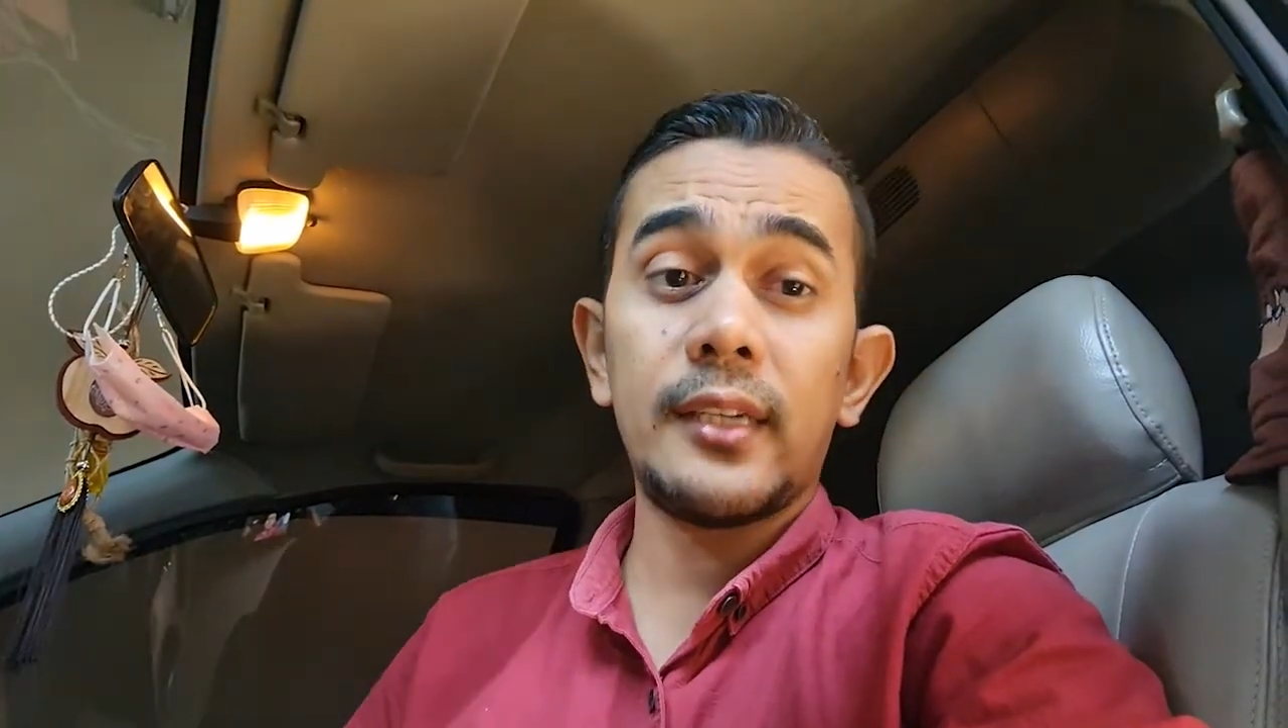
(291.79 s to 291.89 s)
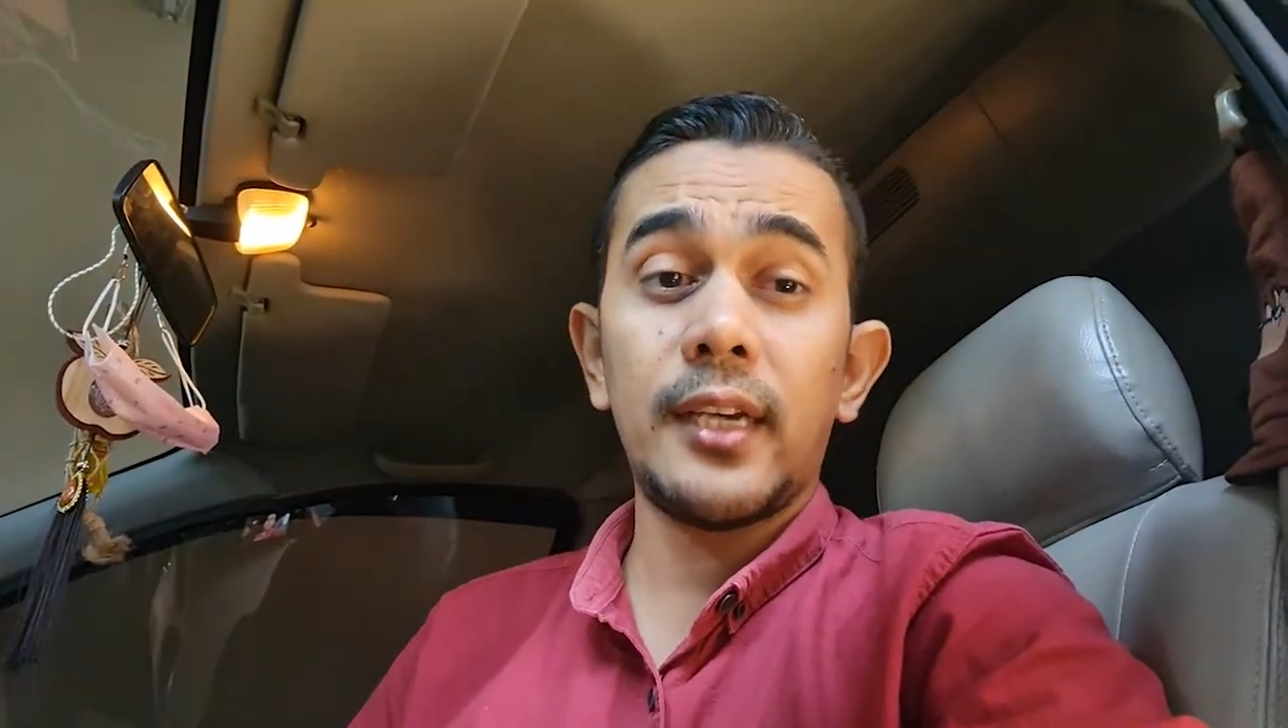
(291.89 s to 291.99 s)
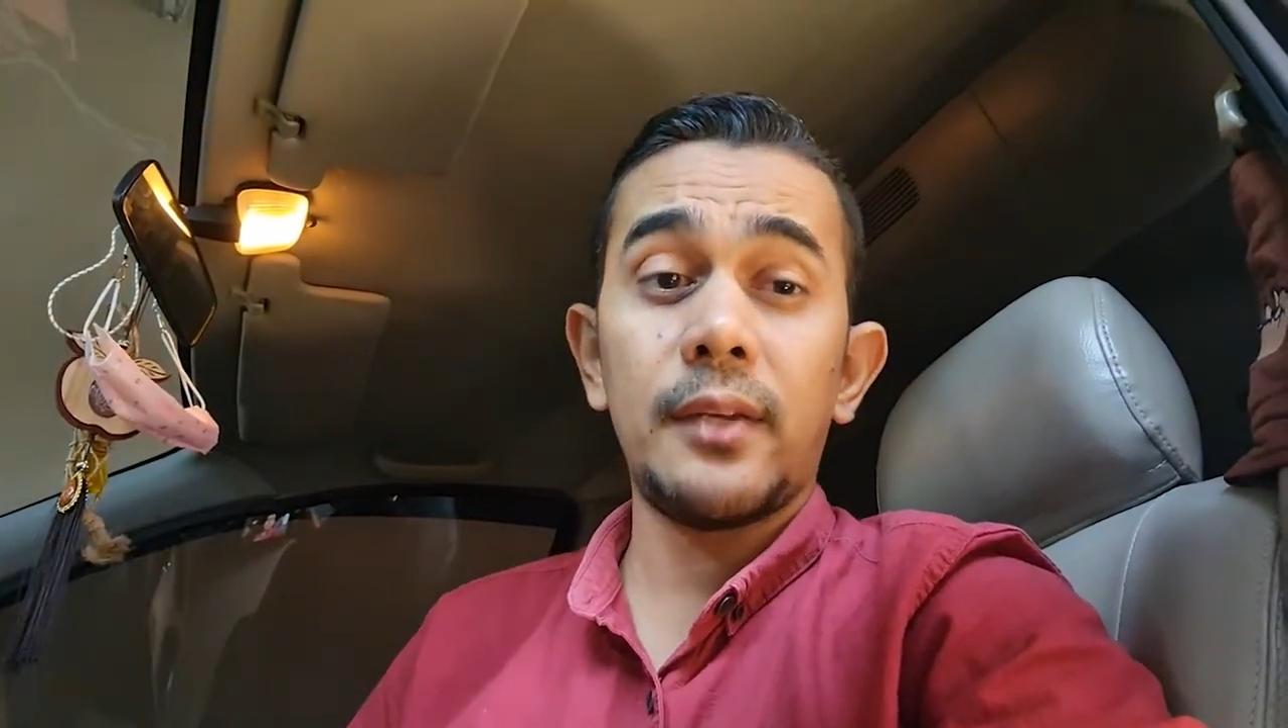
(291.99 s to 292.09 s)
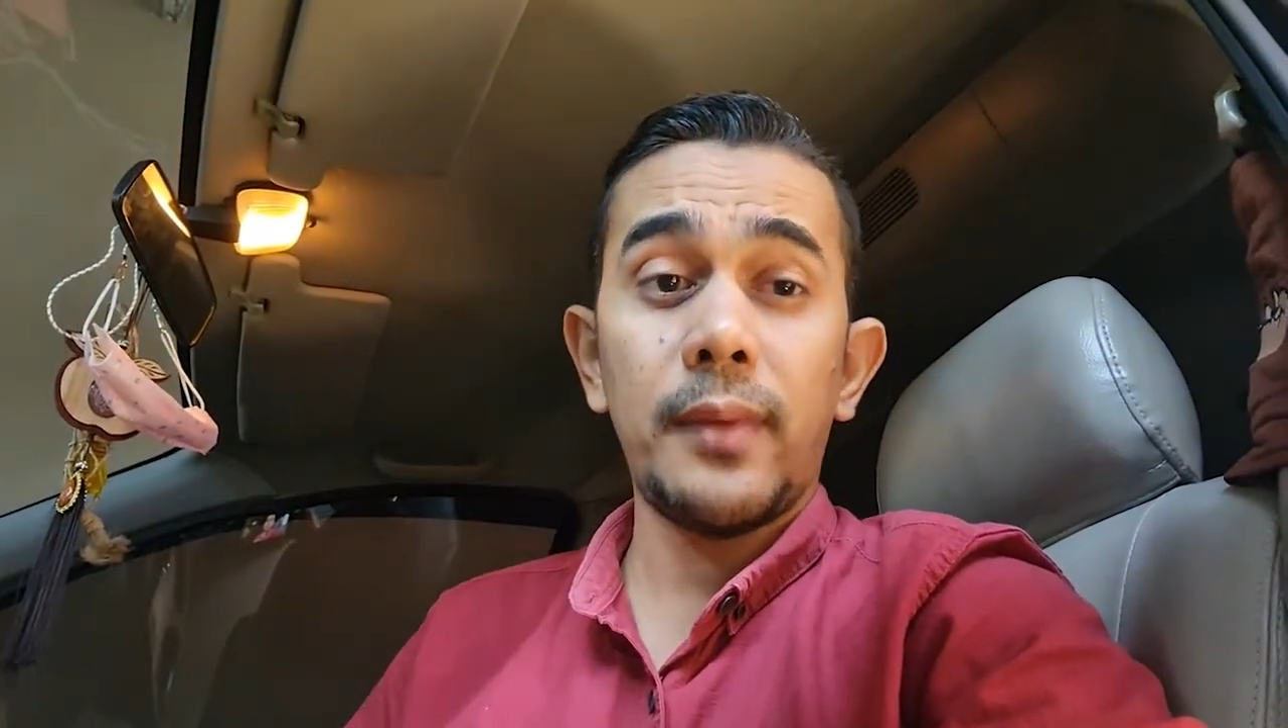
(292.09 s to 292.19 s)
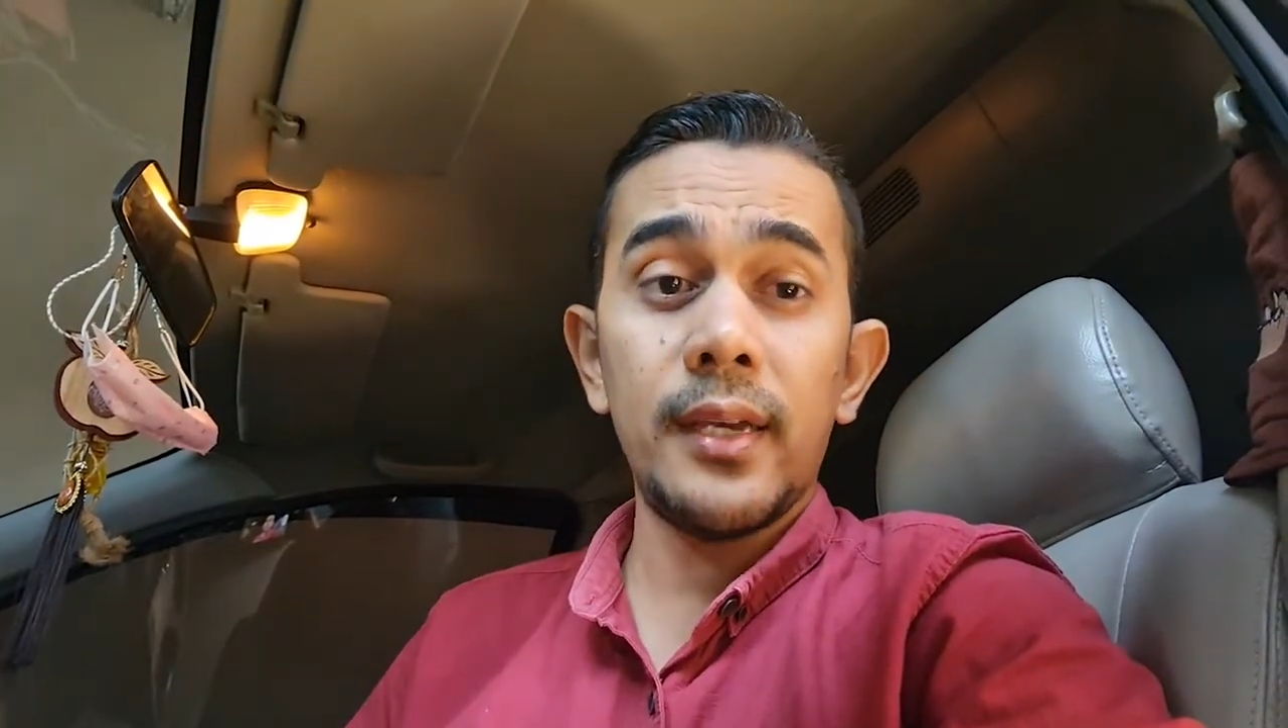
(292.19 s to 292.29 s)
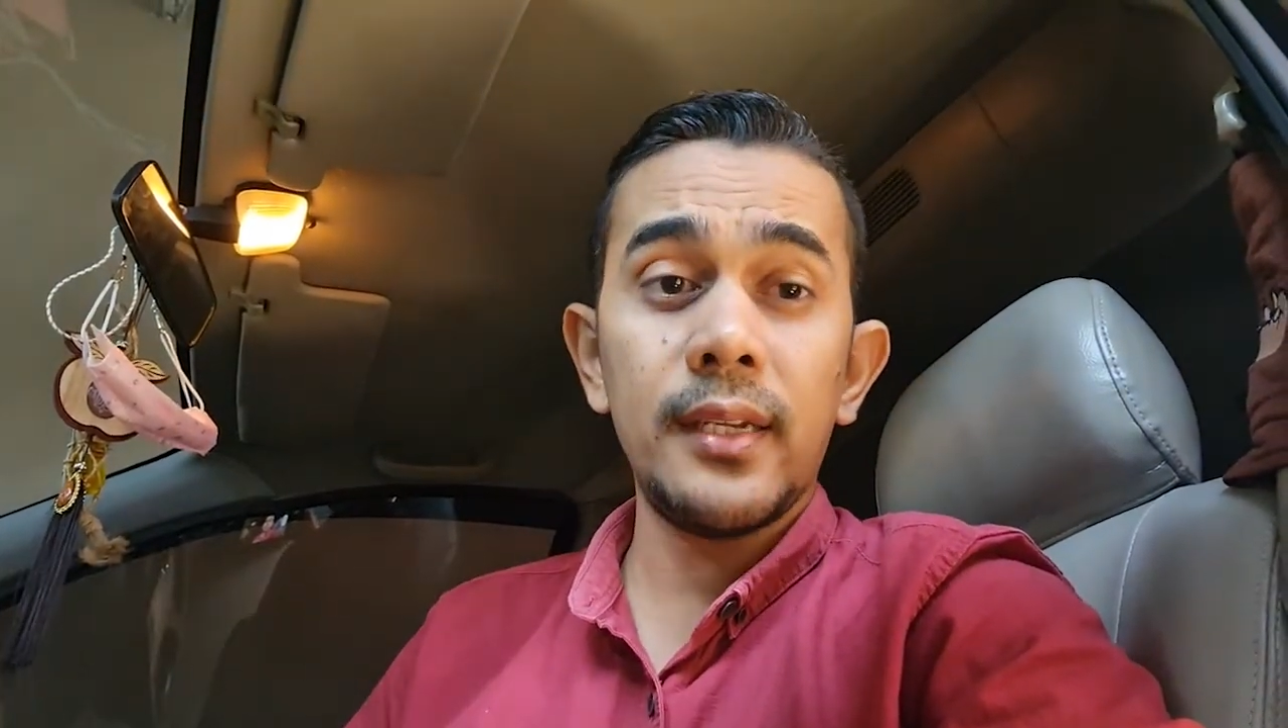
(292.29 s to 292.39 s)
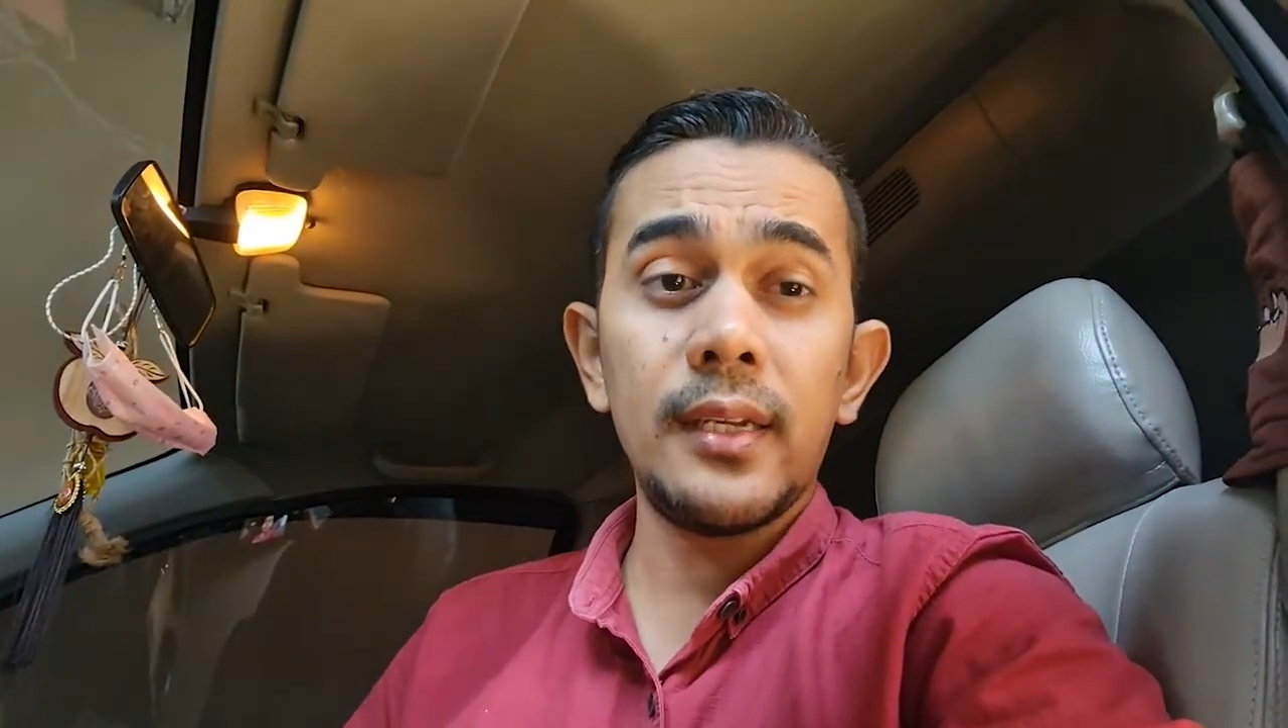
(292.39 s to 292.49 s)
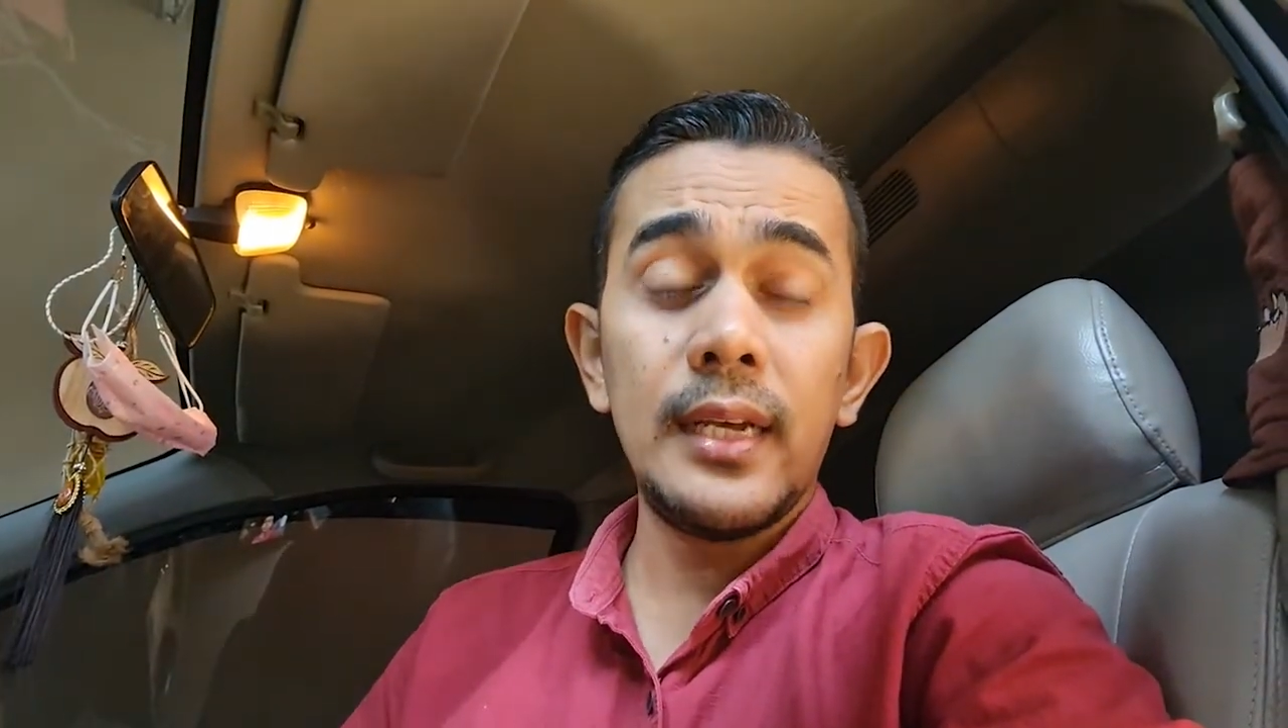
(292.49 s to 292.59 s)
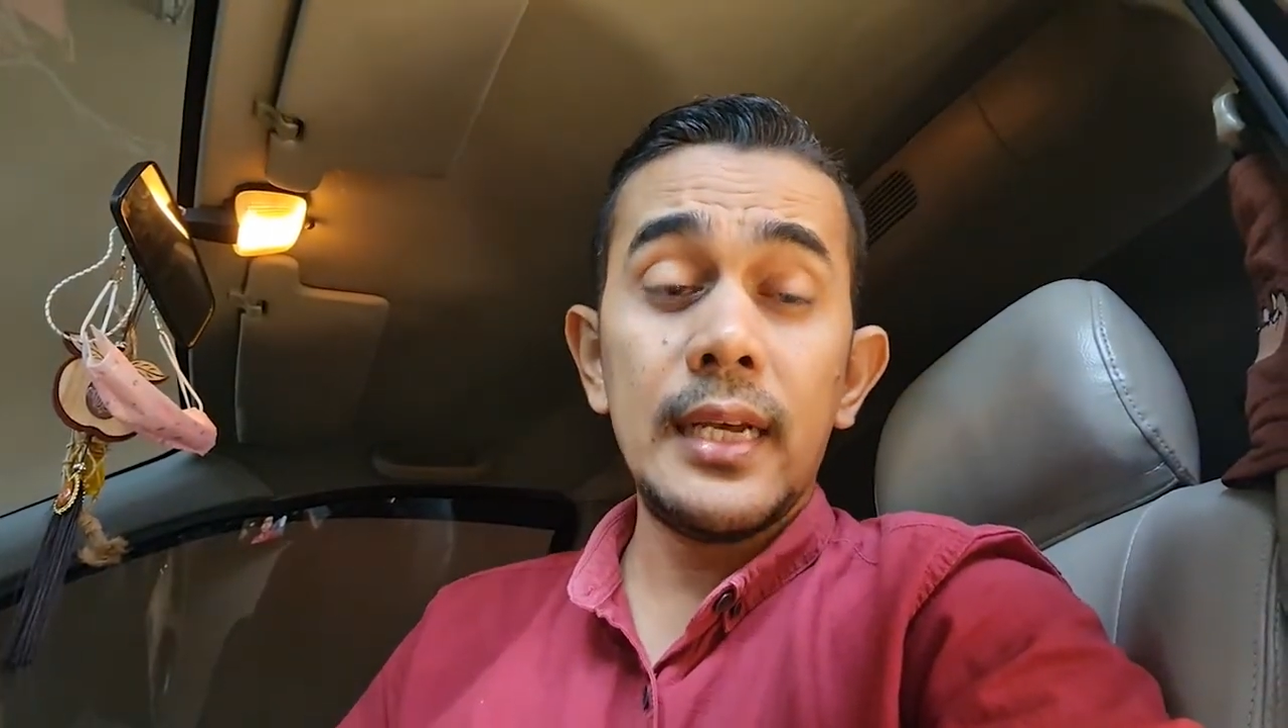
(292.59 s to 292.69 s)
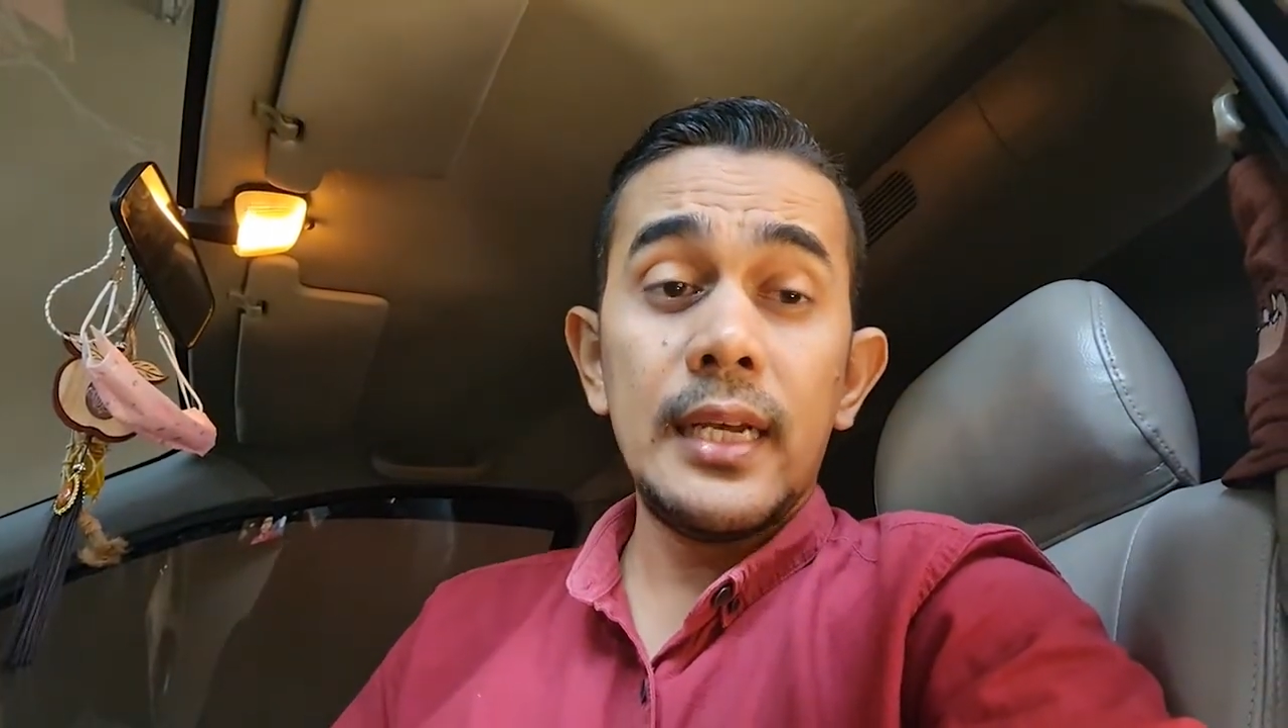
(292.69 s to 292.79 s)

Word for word: dengan baik.